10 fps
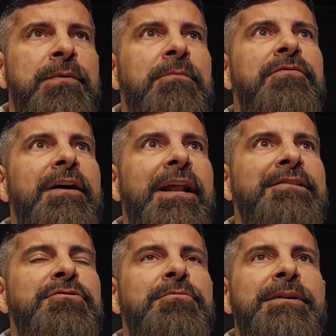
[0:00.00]
vamos falar
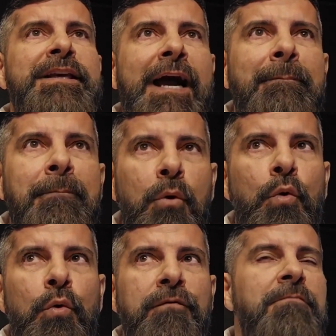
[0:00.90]
sobre
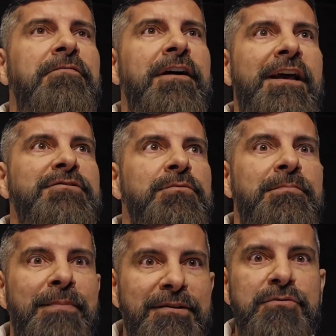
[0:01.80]
amor, vamos falar sobre
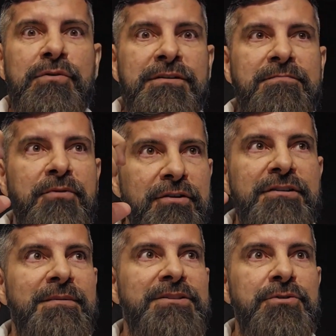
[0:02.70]
pessoas
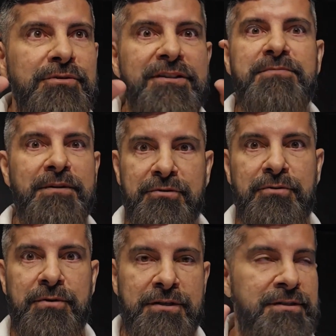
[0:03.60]
próximas de outras
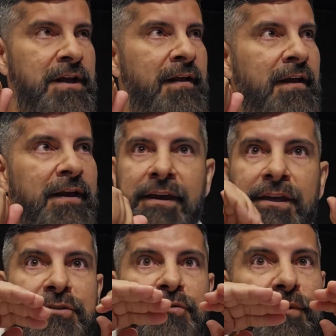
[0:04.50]
pessoas.
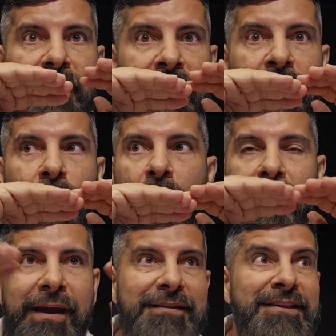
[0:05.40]
E isso em qual,
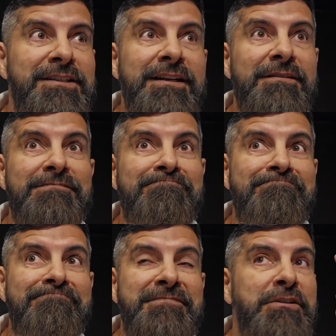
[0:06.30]
seja
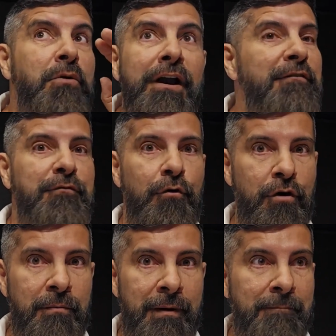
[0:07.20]
de qualquer
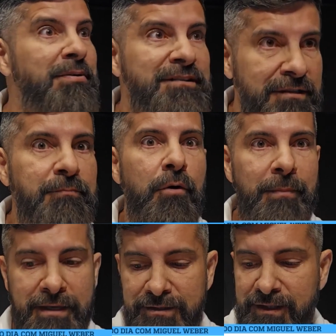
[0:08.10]
forma,
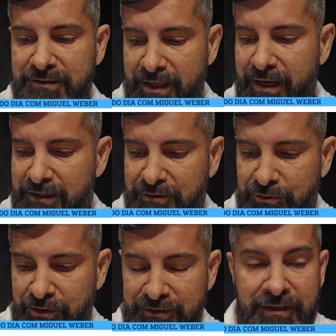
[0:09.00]
principalmente nas
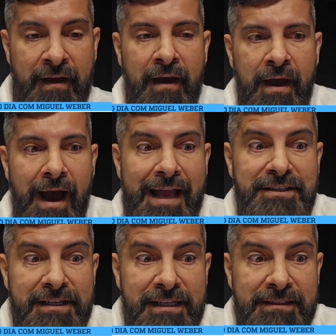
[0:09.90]
relações.
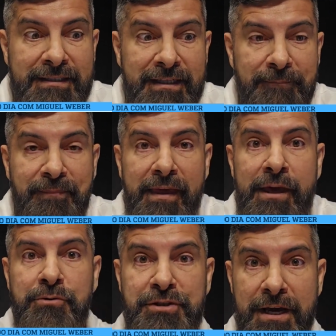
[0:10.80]
Adianta
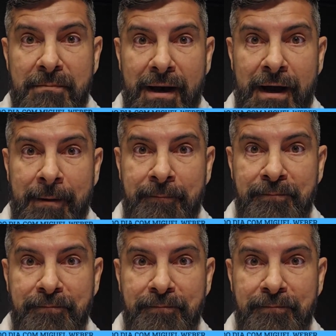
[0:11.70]
eu te amar